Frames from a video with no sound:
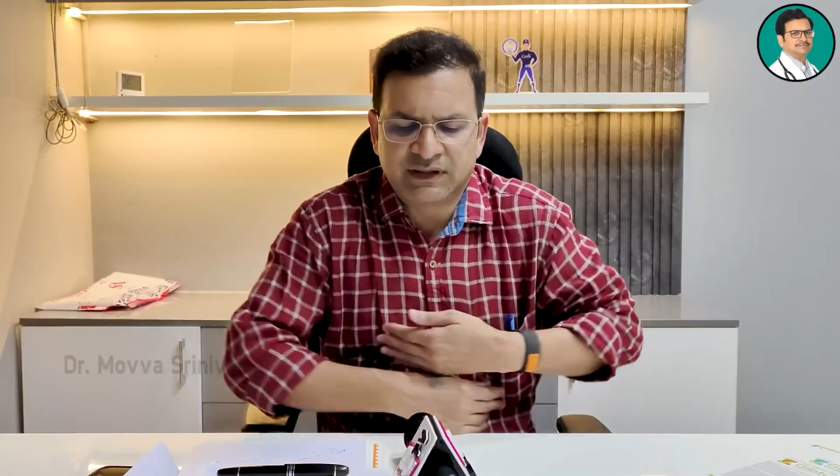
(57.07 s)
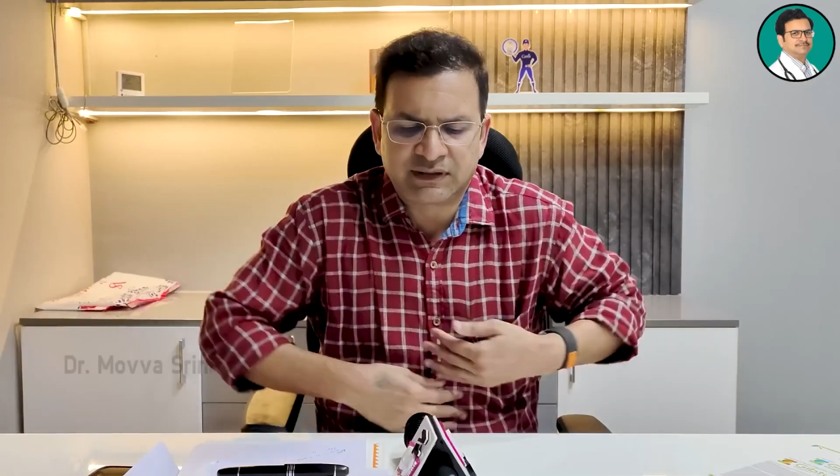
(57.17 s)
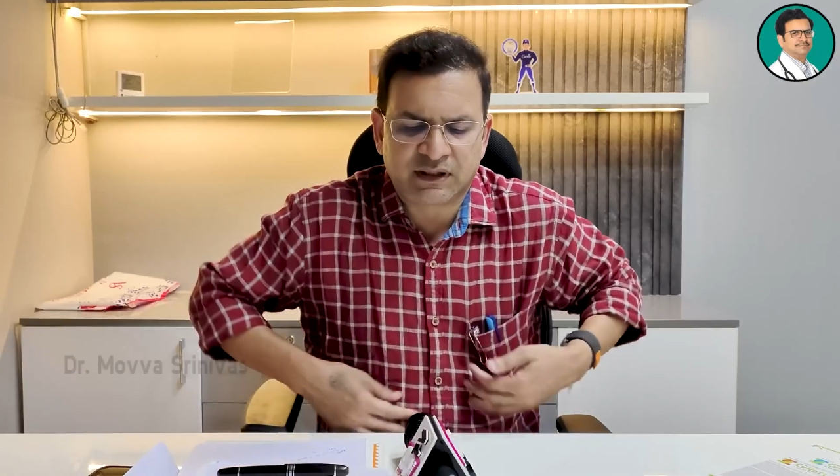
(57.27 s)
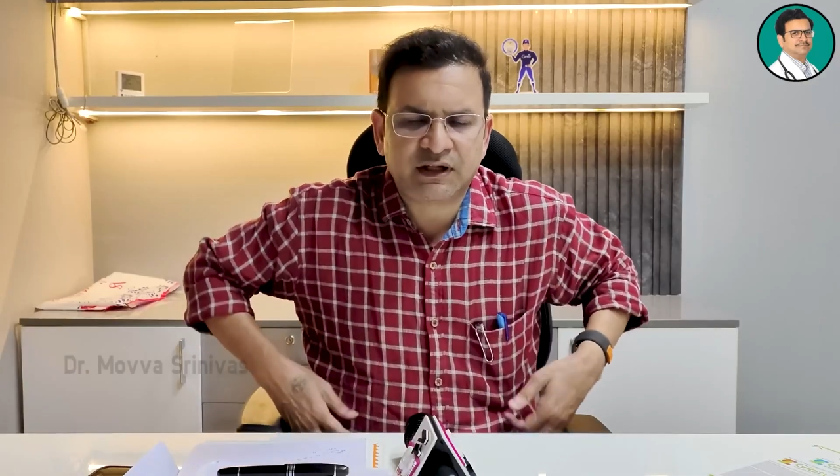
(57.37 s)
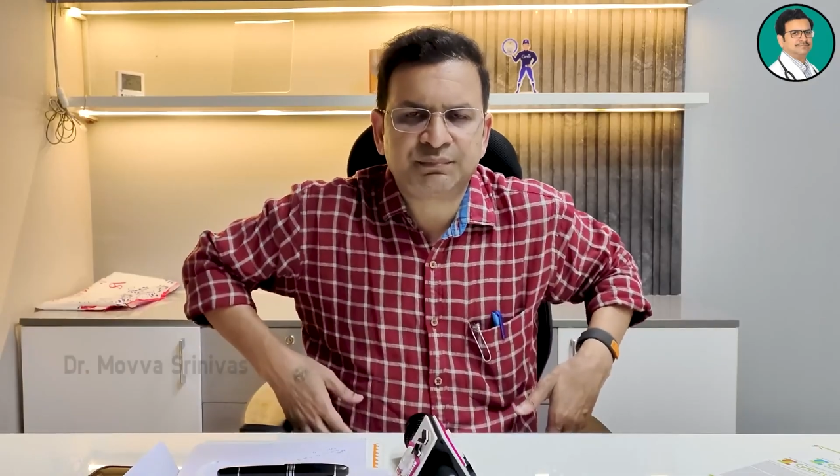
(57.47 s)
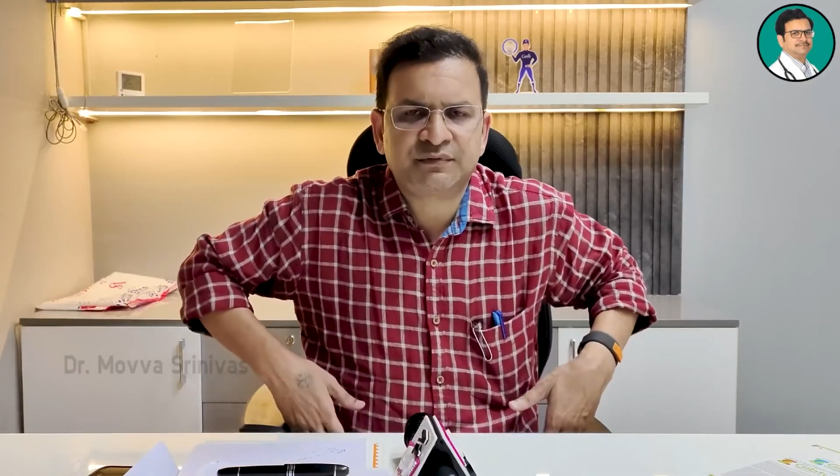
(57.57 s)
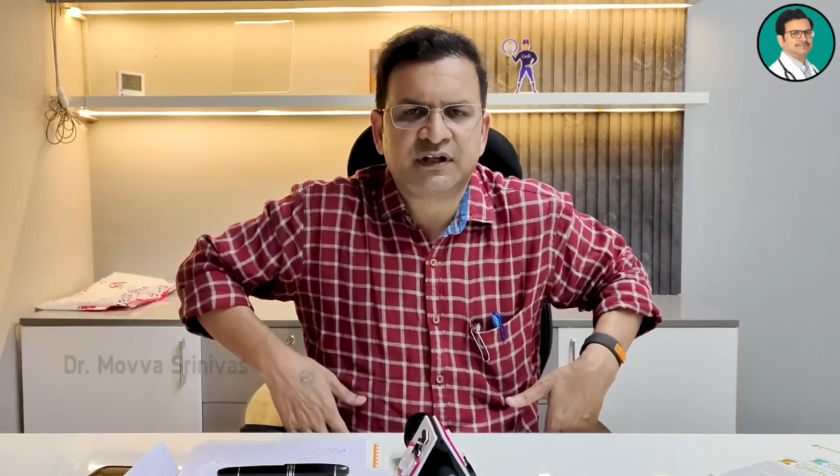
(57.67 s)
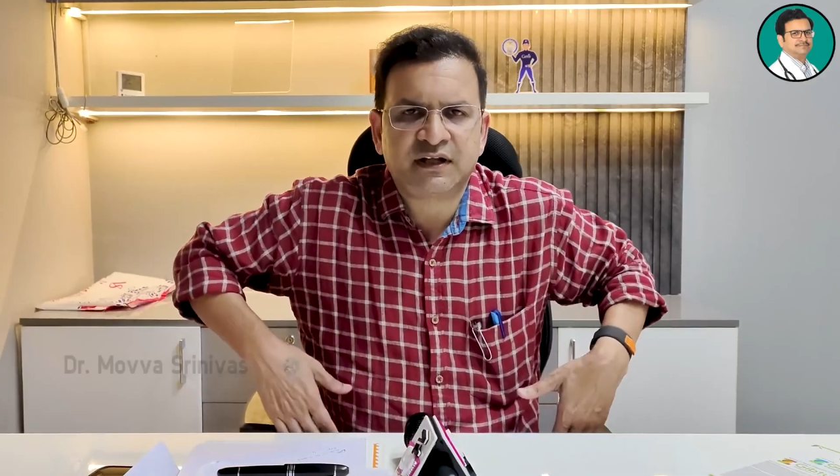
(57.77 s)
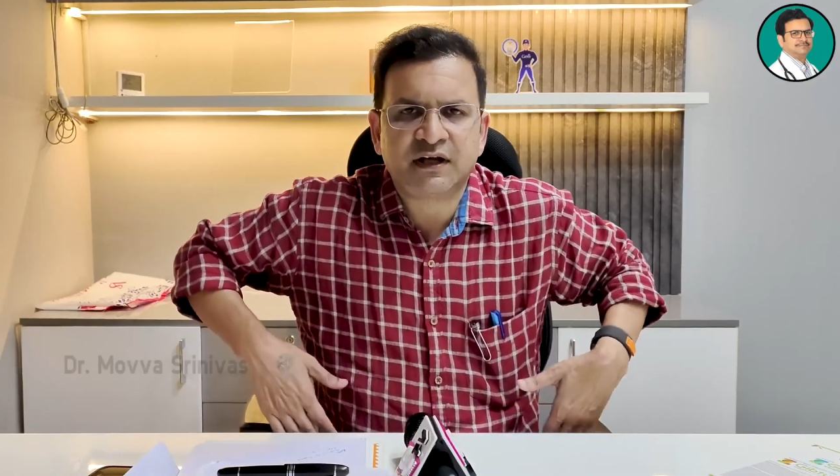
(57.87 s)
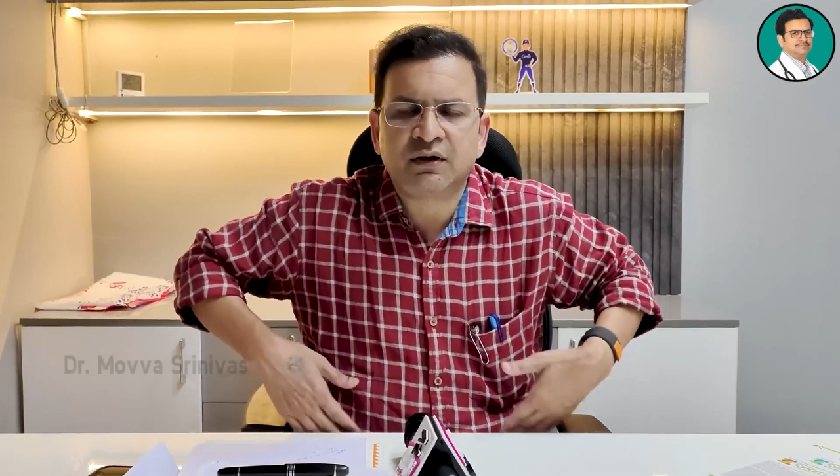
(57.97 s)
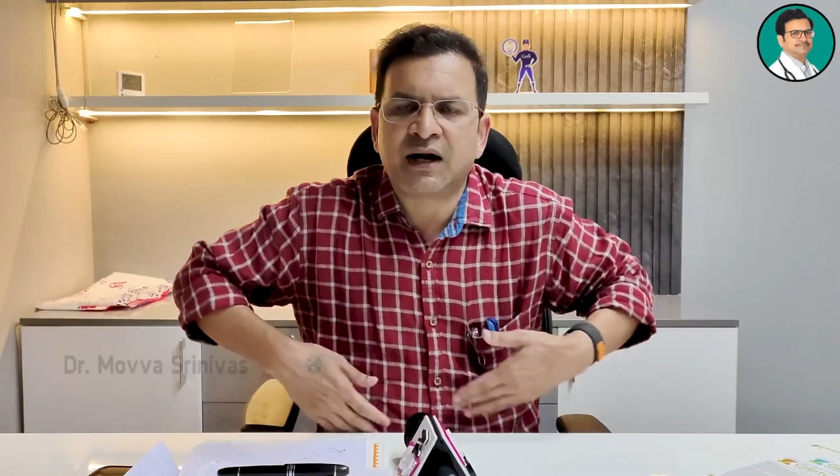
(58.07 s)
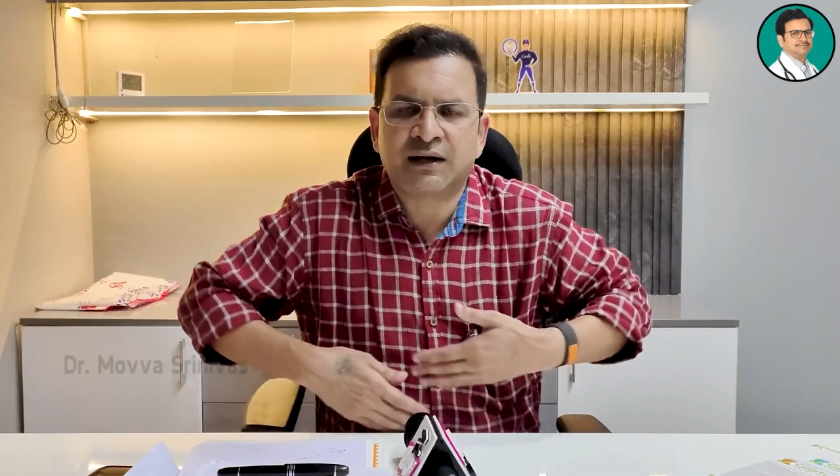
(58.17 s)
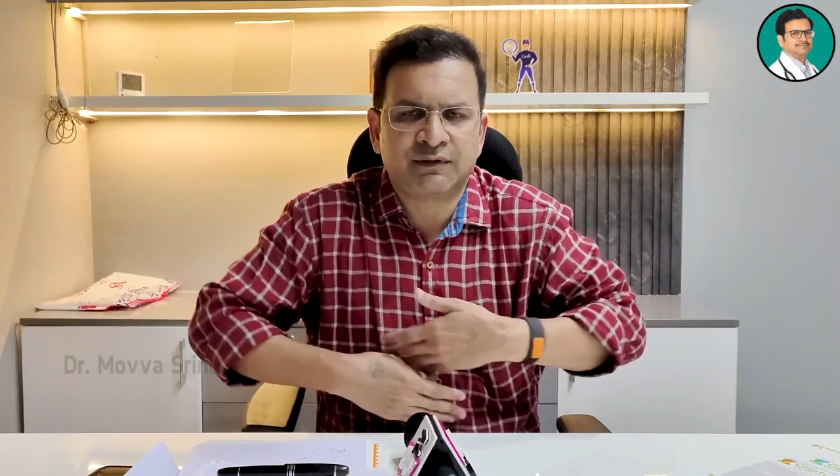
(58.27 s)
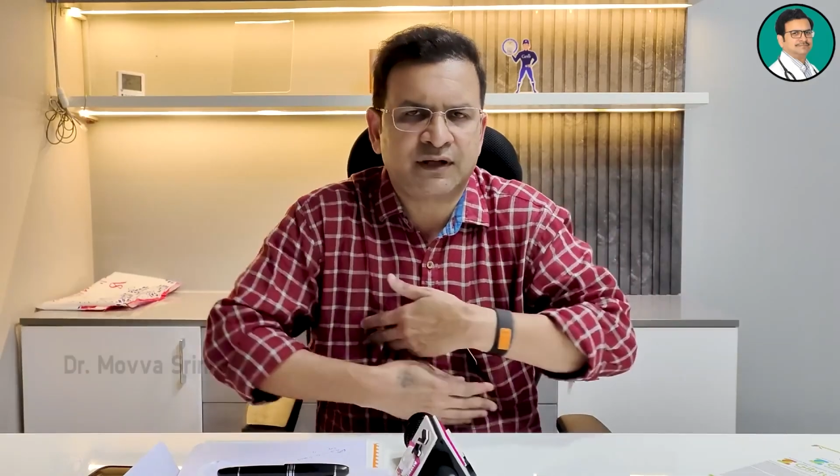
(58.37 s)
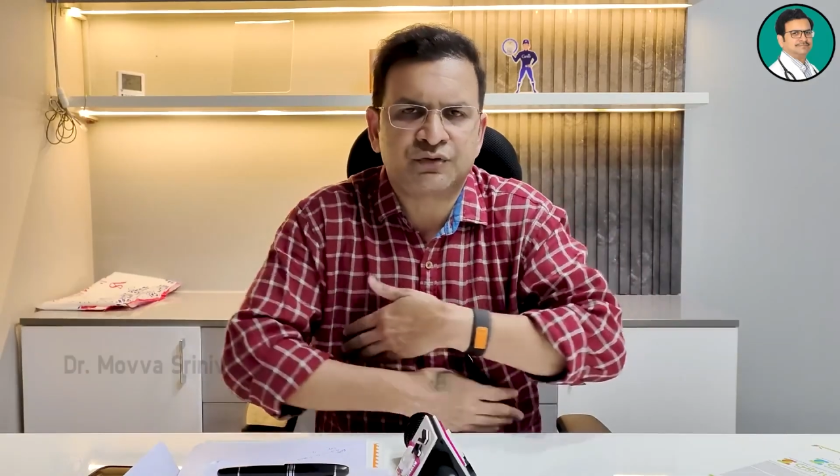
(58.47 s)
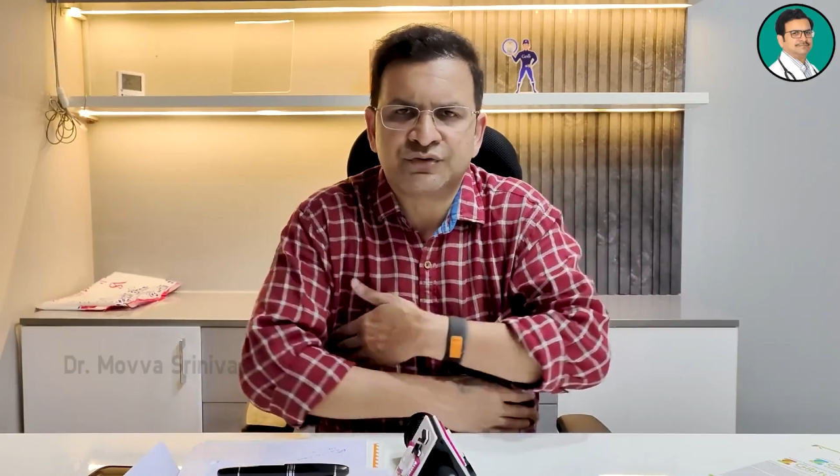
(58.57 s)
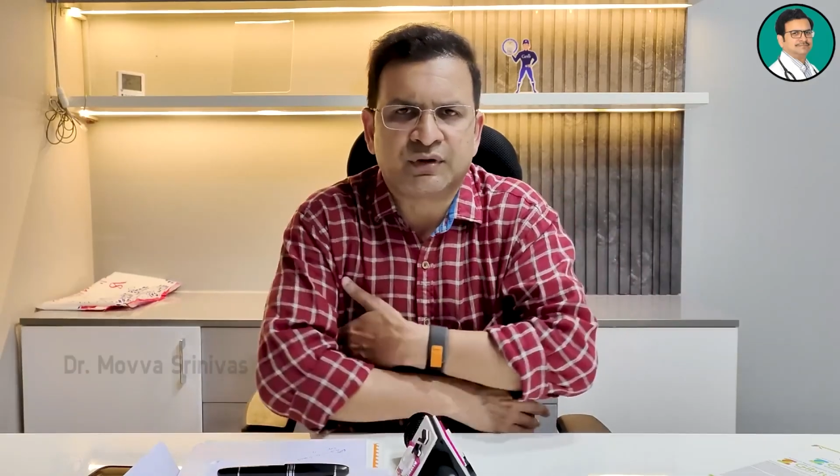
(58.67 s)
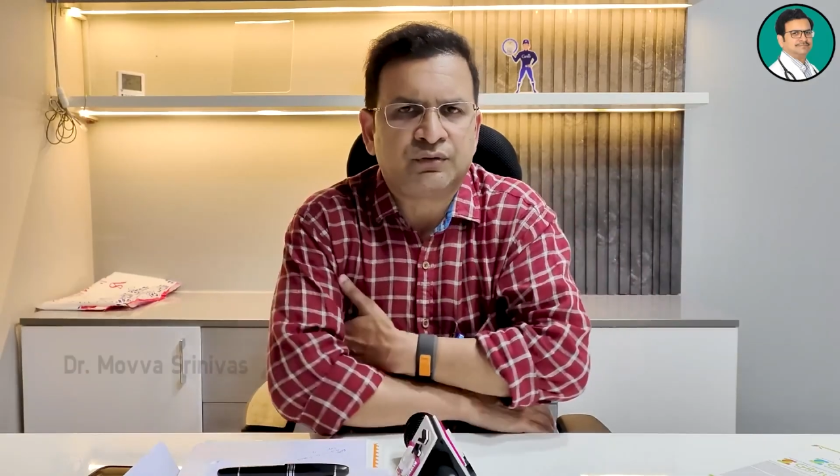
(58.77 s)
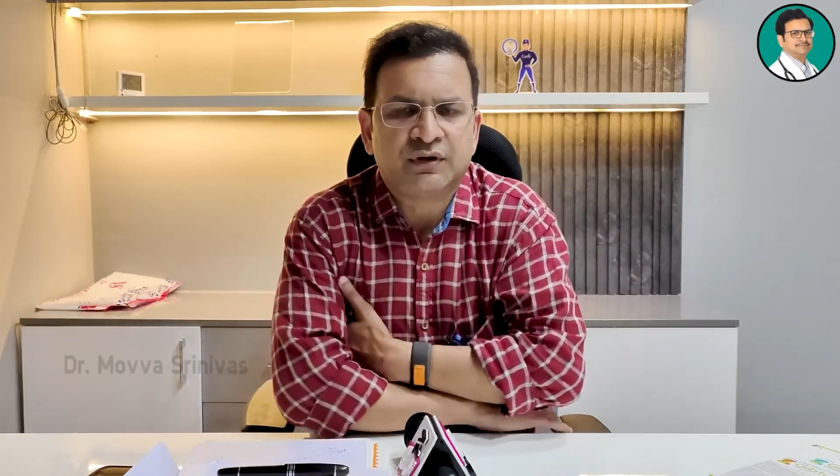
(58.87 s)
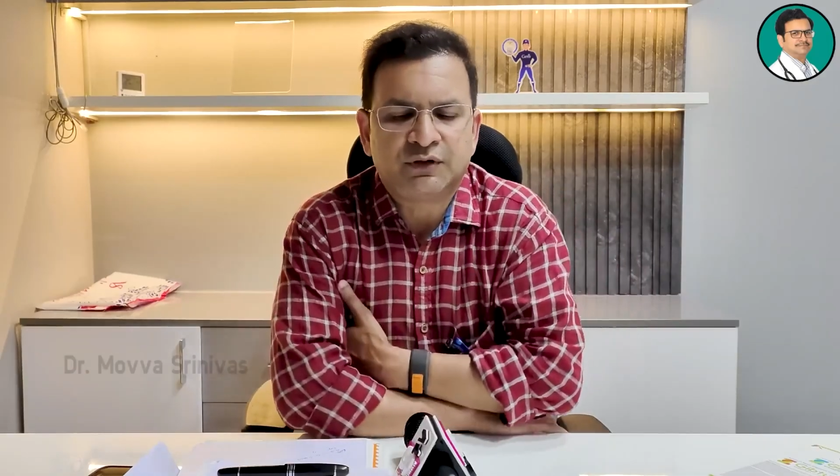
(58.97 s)
కింద హిప్స్ ఏరియాలో ఆడవాళ్ళకి కొంచెం
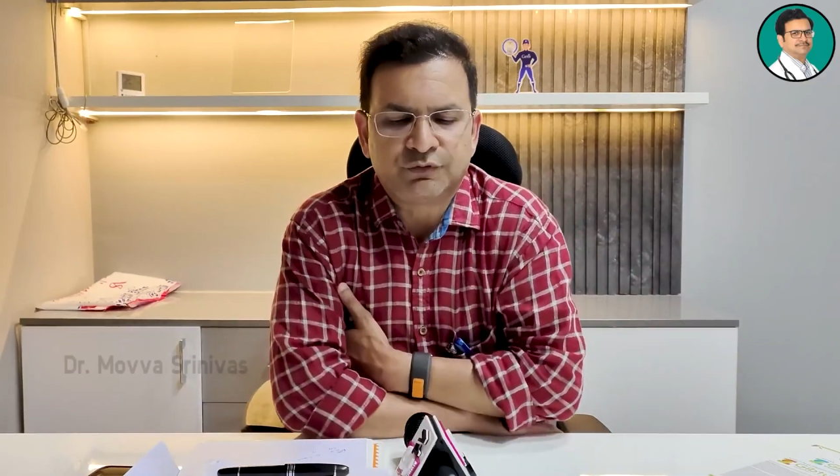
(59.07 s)
ఎక్కువగా